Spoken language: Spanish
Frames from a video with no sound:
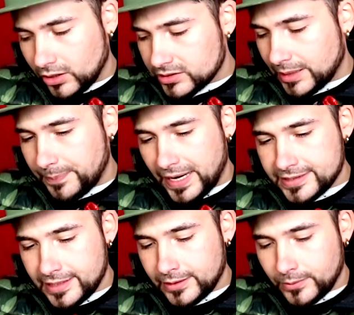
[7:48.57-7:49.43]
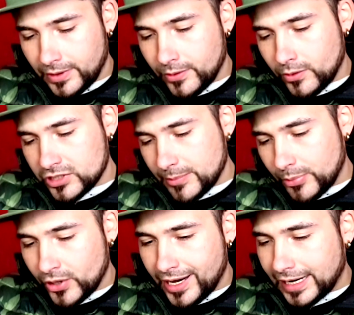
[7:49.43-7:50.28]
cosas pasan cuando uno se
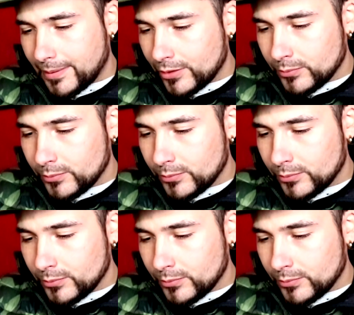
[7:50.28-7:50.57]
pone a grabar